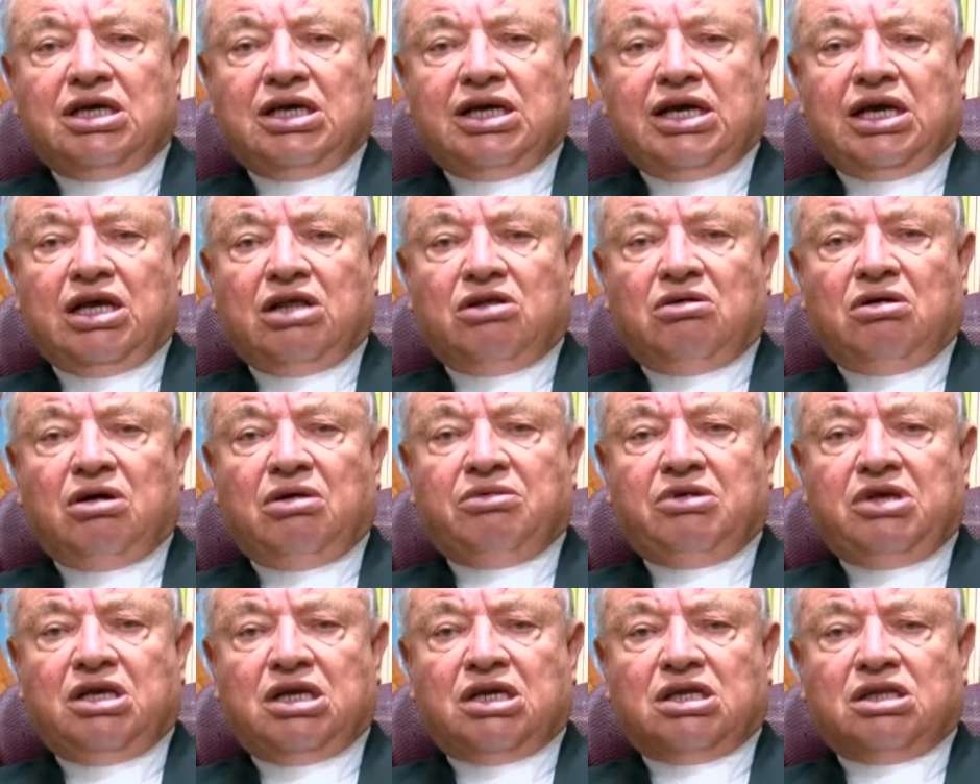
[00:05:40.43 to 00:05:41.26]
quedó
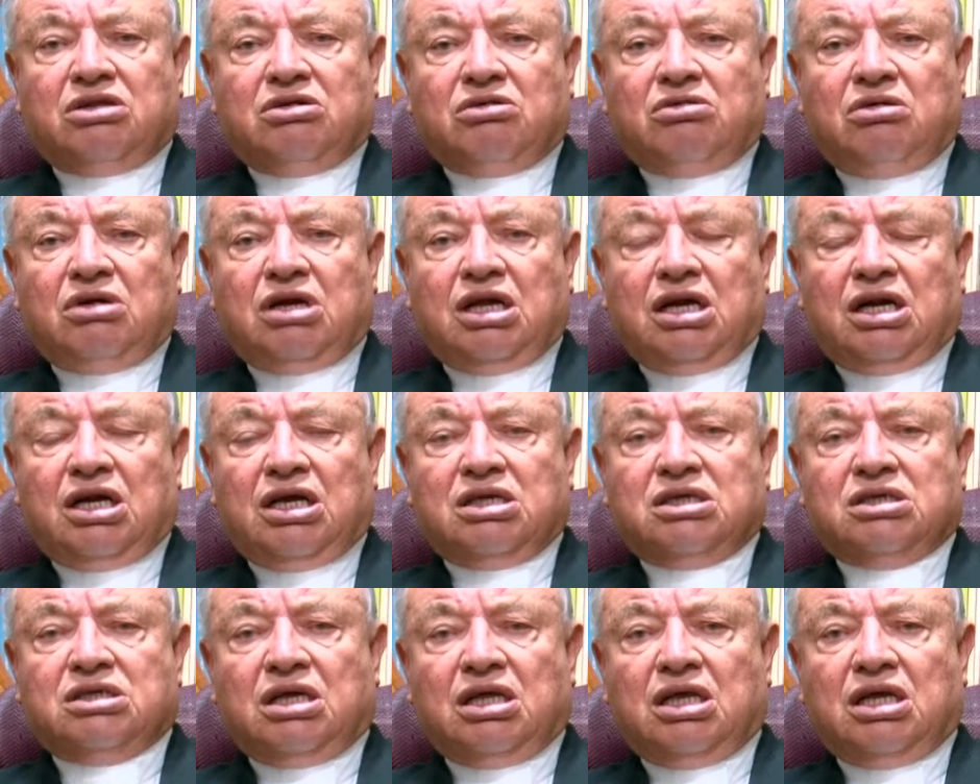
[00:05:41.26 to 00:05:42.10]
abierto con la
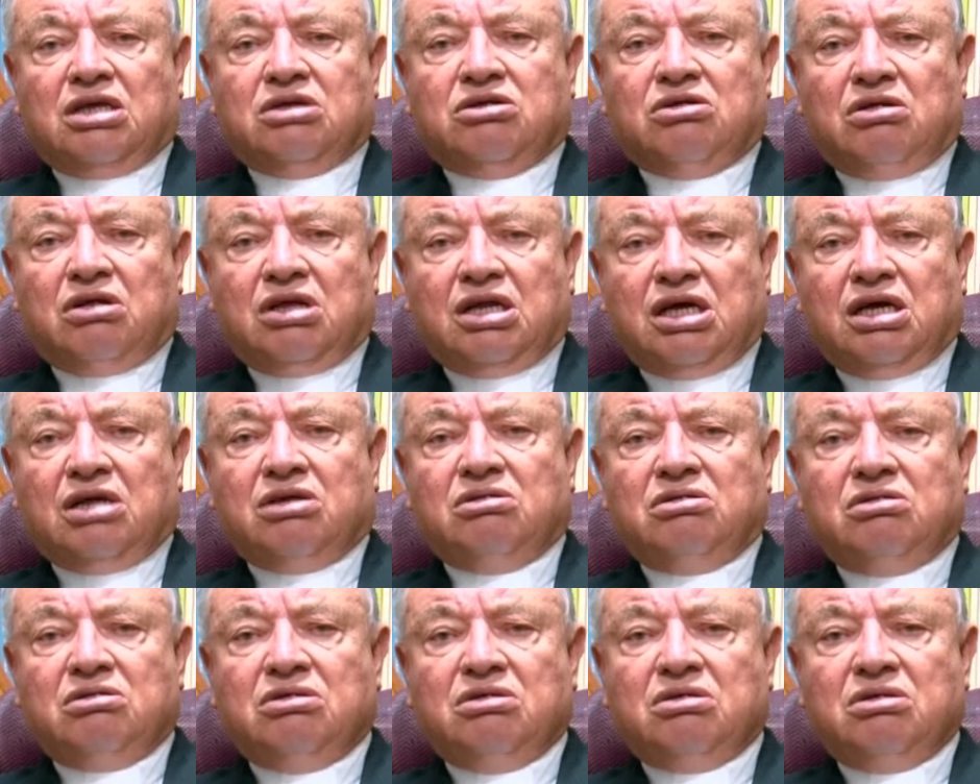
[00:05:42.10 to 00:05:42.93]
lanza del
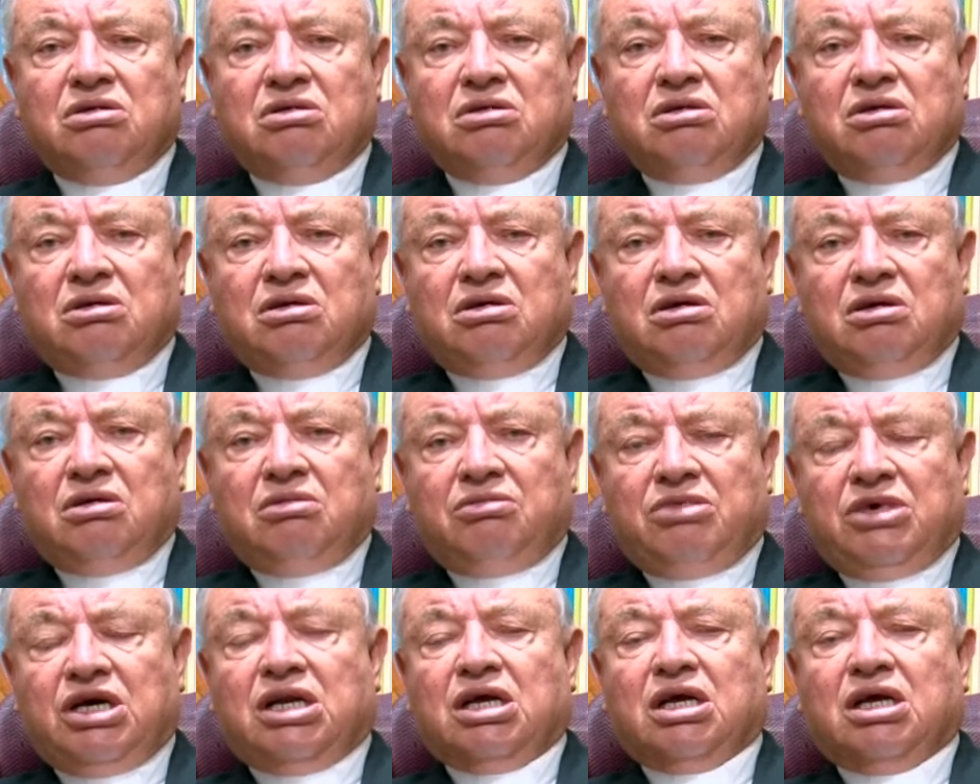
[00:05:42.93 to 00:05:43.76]
soldado
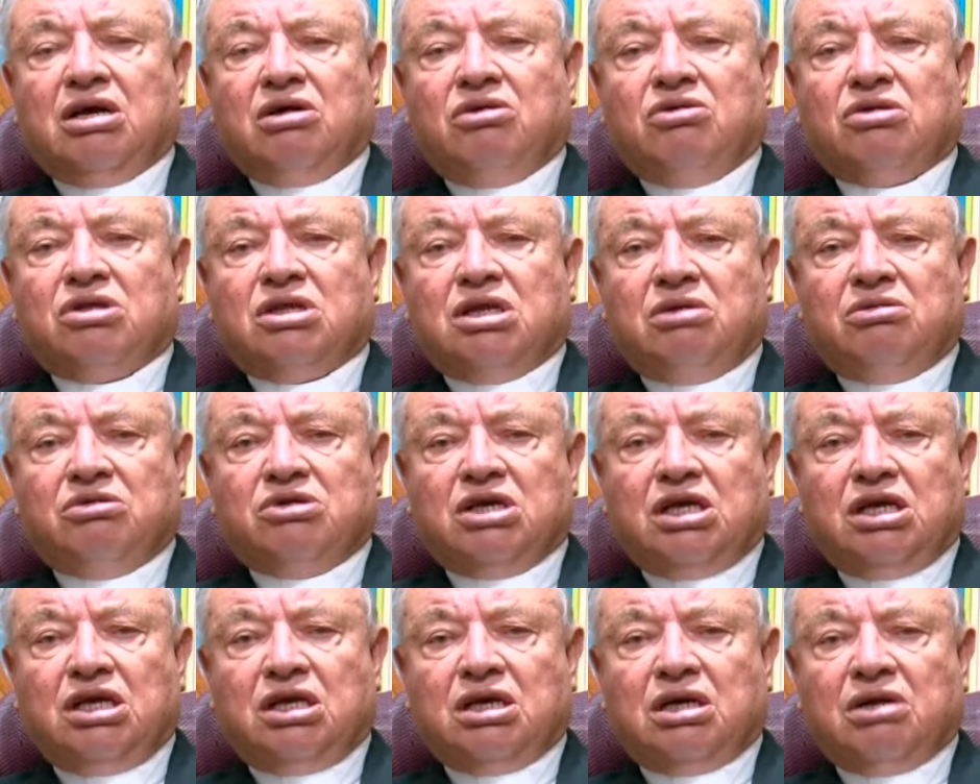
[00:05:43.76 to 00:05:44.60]
para que encontremos
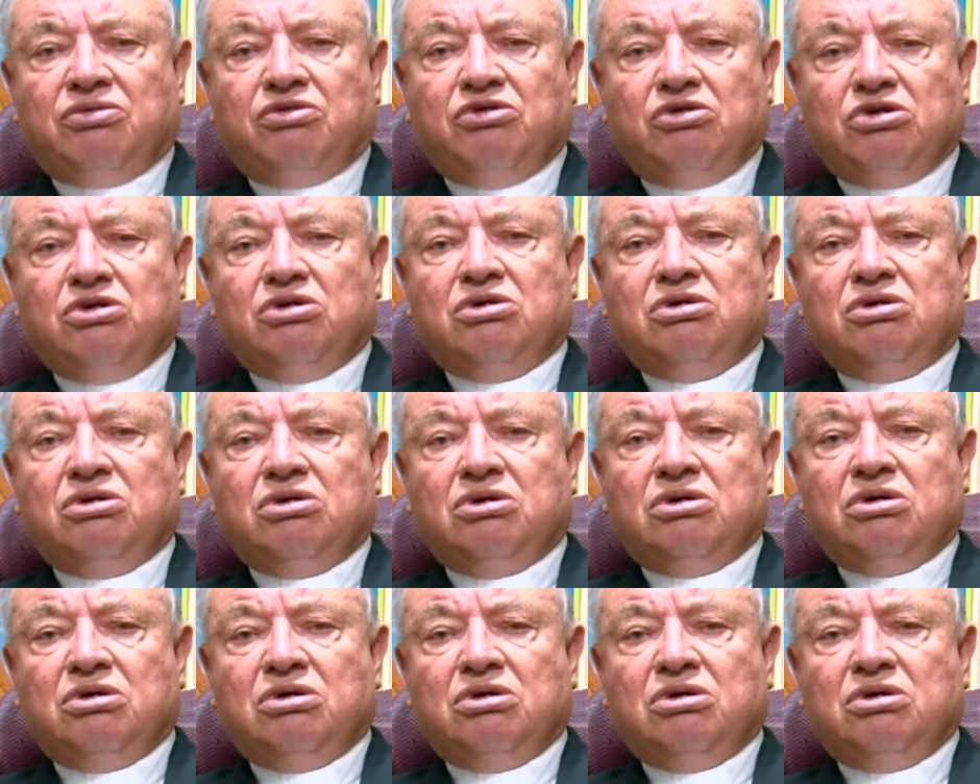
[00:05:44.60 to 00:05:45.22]
allí refugio